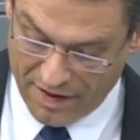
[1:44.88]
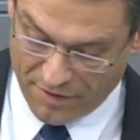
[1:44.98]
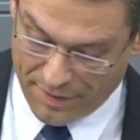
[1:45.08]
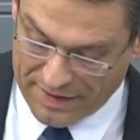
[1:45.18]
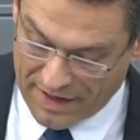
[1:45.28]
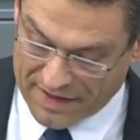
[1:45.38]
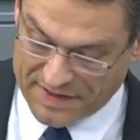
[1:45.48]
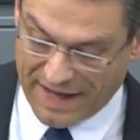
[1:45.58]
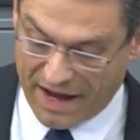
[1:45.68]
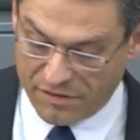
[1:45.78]
Wenn man hier
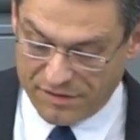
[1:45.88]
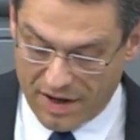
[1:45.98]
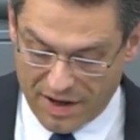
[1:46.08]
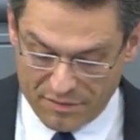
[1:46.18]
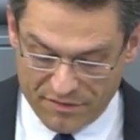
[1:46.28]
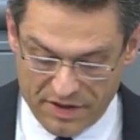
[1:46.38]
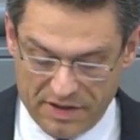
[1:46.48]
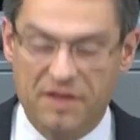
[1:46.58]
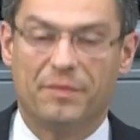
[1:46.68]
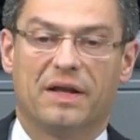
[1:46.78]
Reserven haben
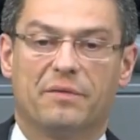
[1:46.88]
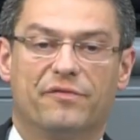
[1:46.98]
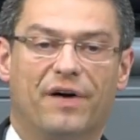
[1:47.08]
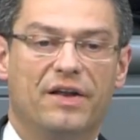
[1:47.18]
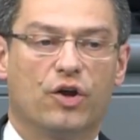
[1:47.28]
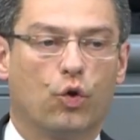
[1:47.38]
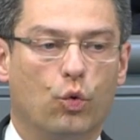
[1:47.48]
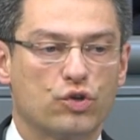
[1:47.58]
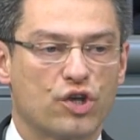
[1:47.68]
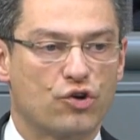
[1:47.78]
will, die man im Falle
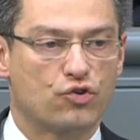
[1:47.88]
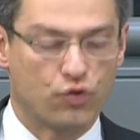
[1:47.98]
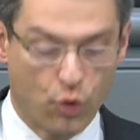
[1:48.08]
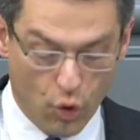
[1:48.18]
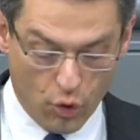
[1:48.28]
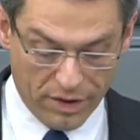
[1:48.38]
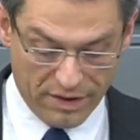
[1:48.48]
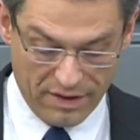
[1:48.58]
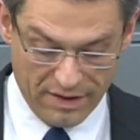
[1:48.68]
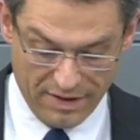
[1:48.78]
großer
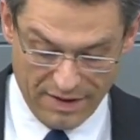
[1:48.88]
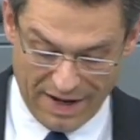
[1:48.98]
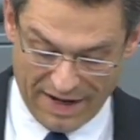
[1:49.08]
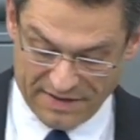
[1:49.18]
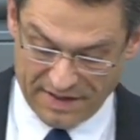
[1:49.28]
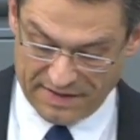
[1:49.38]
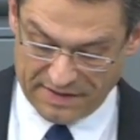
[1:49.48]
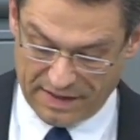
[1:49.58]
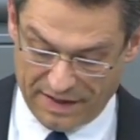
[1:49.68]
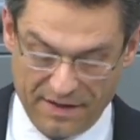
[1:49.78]
Störungen
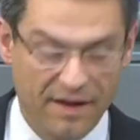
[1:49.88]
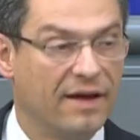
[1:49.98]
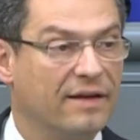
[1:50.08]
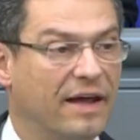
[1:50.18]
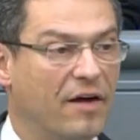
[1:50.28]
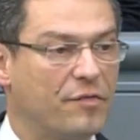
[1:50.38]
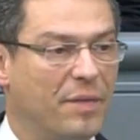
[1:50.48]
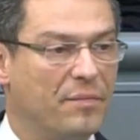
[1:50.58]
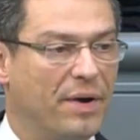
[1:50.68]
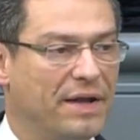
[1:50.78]
einsetzen kann, darf
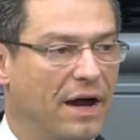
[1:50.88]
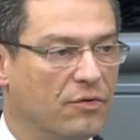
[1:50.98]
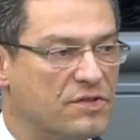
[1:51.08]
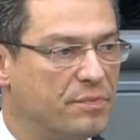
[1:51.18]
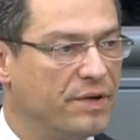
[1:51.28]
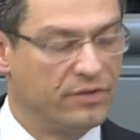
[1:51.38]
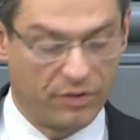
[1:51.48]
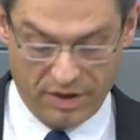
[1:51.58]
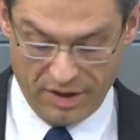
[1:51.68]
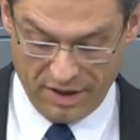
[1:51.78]
man bei der
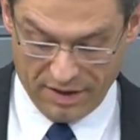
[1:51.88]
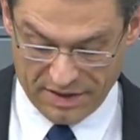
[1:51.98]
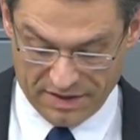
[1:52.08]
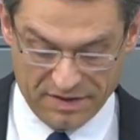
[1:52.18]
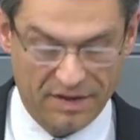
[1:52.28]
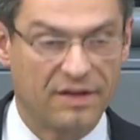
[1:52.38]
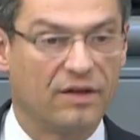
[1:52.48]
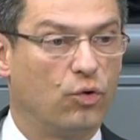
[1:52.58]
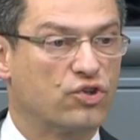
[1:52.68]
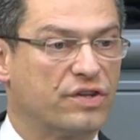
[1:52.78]
Ausbildung nicht
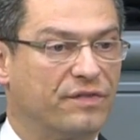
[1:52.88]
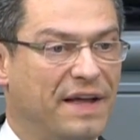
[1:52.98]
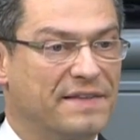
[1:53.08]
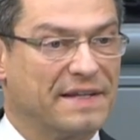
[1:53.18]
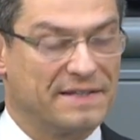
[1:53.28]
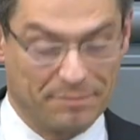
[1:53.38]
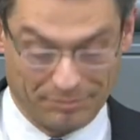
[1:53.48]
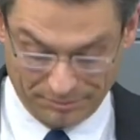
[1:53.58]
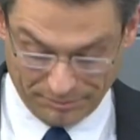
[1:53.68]
den Rotstift ansetzen.